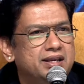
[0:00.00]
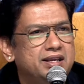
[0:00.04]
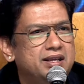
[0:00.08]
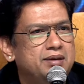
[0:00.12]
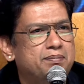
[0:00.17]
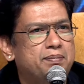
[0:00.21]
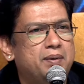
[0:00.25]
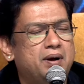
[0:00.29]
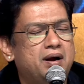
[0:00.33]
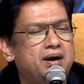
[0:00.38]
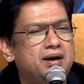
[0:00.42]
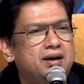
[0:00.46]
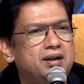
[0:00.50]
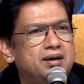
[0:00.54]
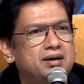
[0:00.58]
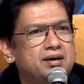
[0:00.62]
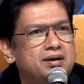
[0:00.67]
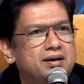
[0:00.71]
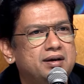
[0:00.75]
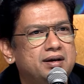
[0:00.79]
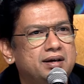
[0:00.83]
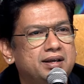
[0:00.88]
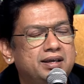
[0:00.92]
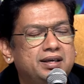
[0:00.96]
ఈ పాట
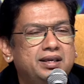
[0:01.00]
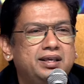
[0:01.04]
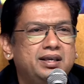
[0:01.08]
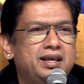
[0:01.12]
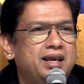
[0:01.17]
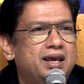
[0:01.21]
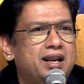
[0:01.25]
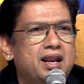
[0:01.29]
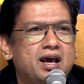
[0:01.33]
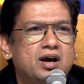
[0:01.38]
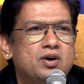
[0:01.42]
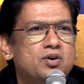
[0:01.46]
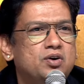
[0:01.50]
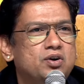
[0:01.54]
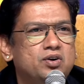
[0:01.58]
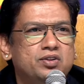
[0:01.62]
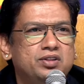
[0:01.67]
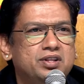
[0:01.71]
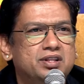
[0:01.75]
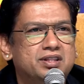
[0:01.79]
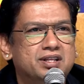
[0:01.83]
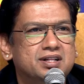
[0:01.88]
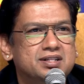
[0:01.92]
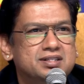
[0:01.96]
ఈ ఏ రాగంలో
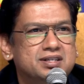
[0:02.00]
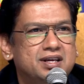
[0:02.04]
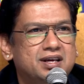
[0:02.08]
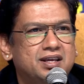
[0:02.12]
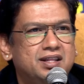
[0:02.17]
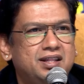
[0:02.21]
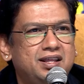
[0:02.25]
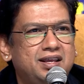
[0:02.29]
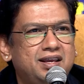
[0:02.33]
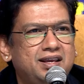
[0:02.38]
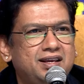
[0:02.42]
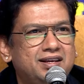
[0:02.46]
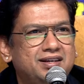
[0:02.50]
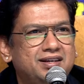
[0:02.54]
ఉంది తెలుసా ఇది